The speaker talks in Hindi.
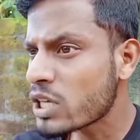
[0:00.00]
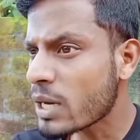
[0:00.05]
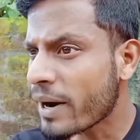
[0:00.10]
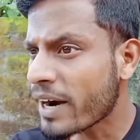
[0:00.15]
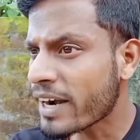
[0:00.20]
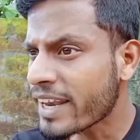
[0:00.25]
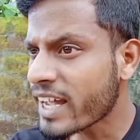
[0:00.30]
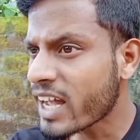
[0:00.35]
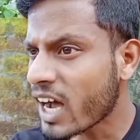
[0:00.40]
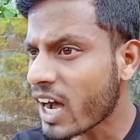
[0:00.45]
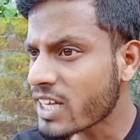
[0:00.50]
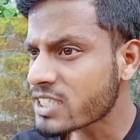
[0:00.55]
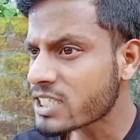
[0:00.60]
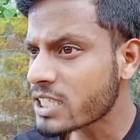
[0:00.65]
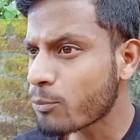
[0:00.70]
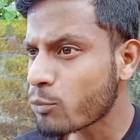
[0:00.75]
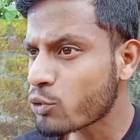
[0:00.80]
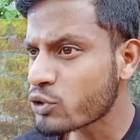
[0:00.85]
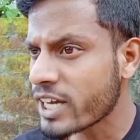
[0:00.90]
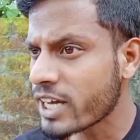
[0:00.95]
तुझे मारने का
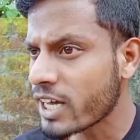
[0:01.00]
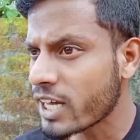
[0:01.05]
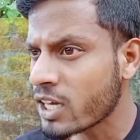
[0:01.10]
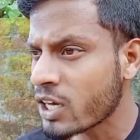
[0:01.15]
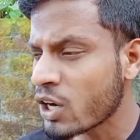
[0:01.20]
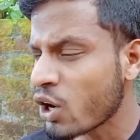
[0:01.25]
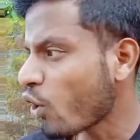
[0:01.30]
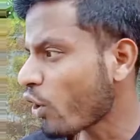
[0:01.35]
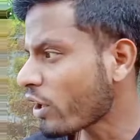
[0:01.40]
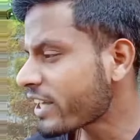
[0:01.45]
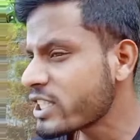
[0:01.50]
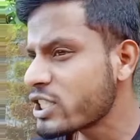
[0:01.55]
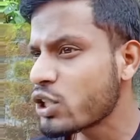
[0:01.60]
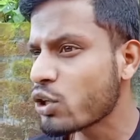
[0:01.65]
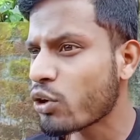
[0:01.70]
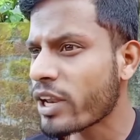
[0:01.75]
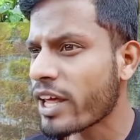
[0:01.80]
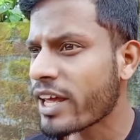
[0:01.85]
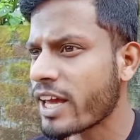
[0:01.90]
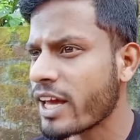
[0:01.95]
हक सिर्फ मुझे है और
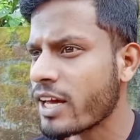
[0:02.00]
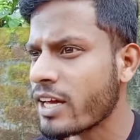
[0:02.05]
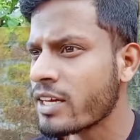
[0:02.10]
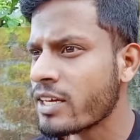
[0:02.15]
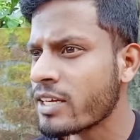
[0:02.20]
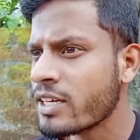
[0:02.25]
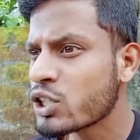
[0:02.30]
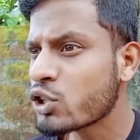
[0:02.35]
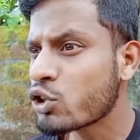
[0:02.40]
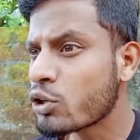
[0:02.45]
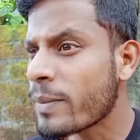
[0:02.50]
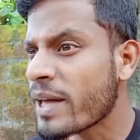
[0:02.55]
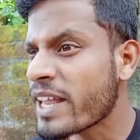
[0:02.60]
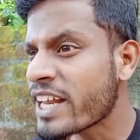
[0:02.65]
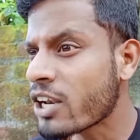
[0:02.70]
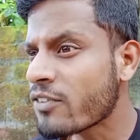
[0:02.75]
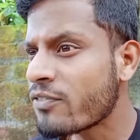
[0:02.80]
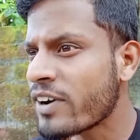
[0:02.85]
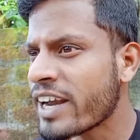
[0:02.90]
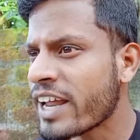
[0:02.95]
किसी को नहीं है क्योंकि
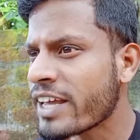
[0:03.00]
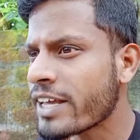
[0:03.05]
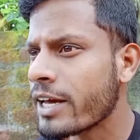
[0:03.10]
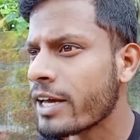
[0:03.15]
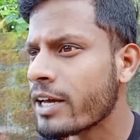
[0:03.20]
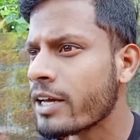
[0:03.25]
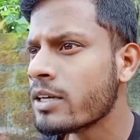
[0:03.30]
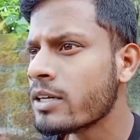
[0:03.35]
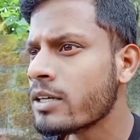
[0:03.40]
मेरी गर्लफ्रेंड नहीं